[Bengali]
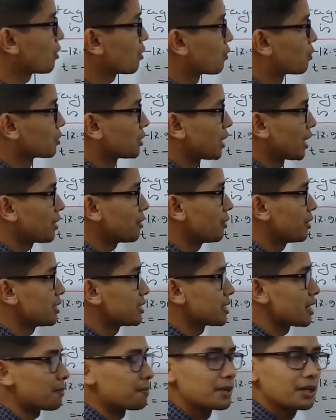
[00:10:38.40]
বোল্ট কোথায়
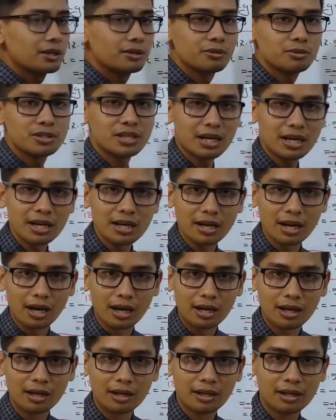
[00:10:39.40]
হয়েছে আপনি কিন্তু জানেন না
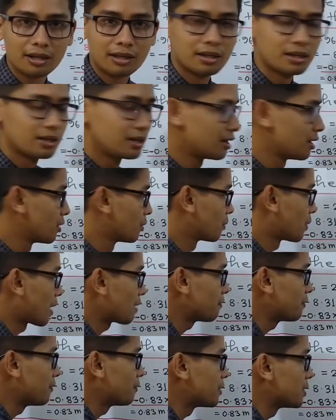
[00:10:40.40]

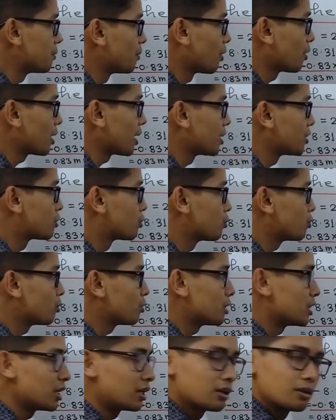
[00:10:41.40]
ওয়ান ফিফটি বোল্ট এই
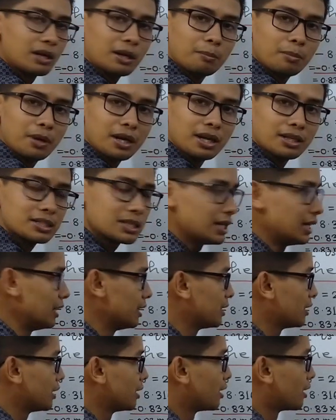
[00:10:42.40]
শুরুর দিকেও একবার আছে
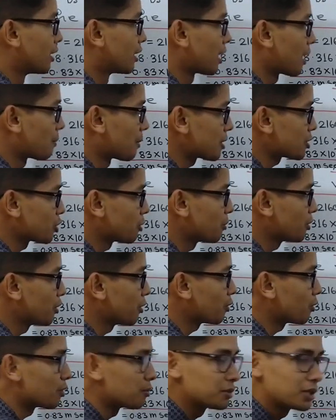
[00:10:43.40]
নামার
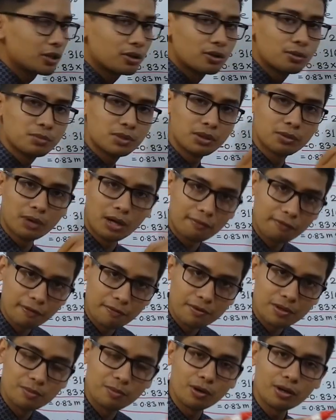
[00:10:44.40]
সময়ও কমতে কমতে ওয়ান
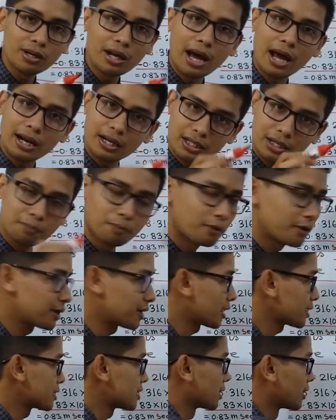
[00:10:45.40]
ফিফটি বোল্ট আর একটা
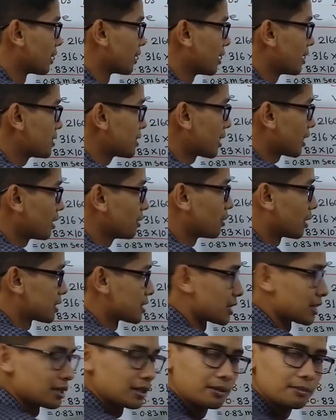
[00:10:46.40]
পয়েন্ট আছে এই জায়গায়ও
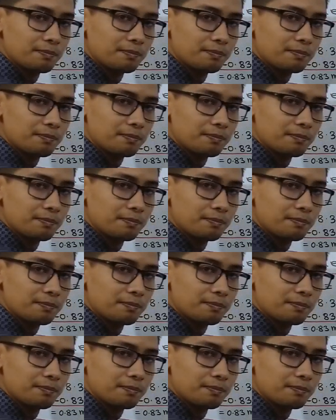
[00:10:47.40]
আছে